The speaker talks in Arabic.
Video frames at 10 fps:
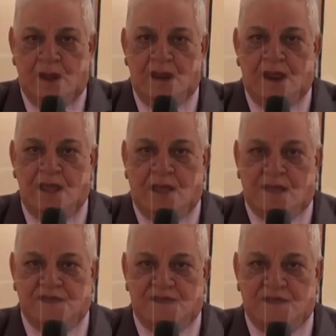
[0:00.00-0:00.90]
لي
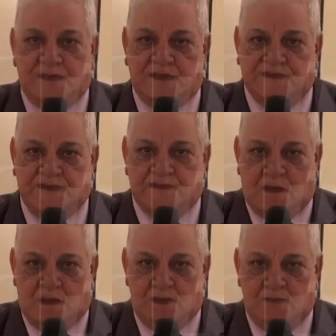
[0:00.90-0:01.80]
قصيدة
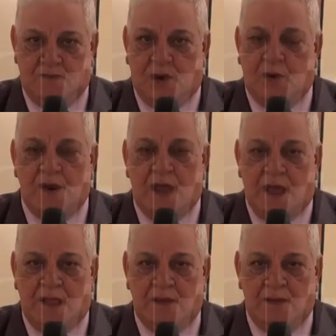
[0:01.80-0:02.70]
بسيطة
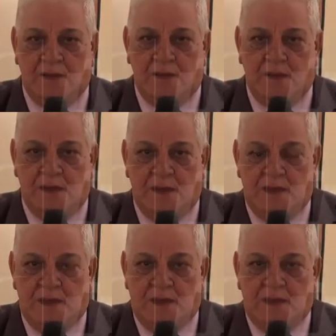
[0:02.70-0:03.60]
بقولها
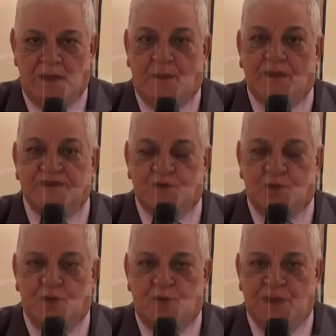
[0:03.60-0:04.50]
يا مصر
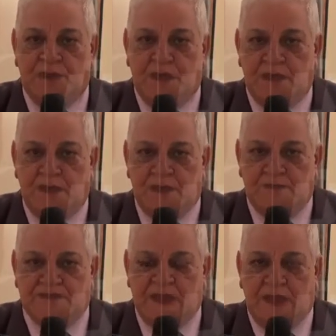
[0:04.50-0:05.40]
قومي
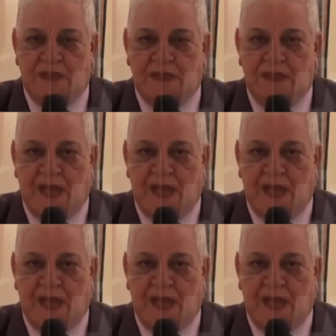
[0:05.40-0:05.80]
امسحي